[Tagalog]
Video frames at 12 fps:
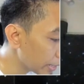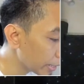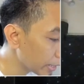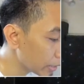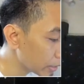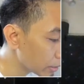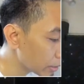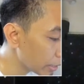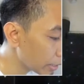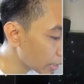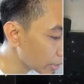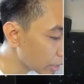ayan,
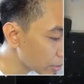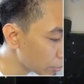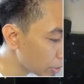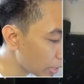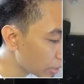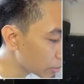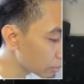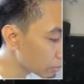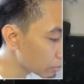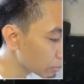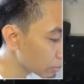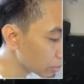itataas mo lang
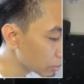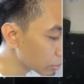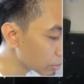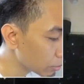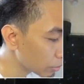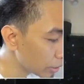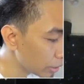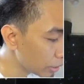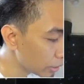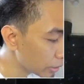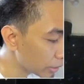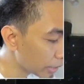kung gusto mong
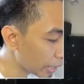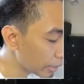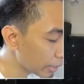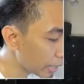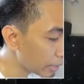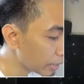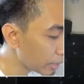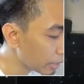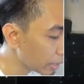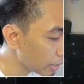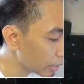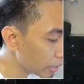i-tighten
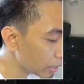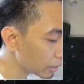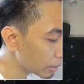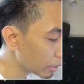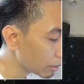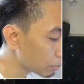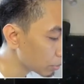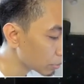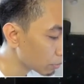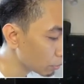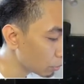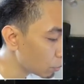tapos
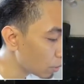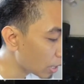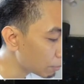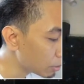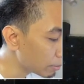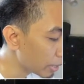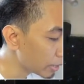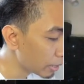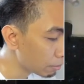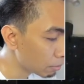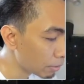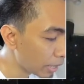kung luluwagan mo naman
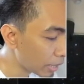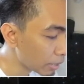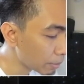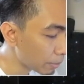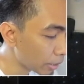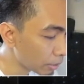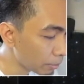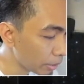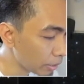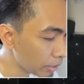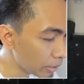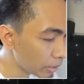ay baba para
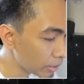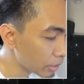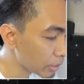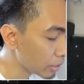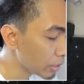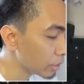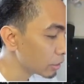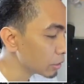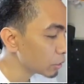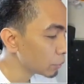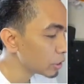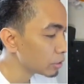
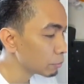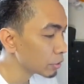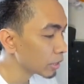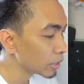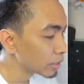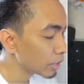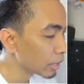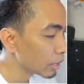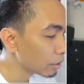mai-switch mo siya sa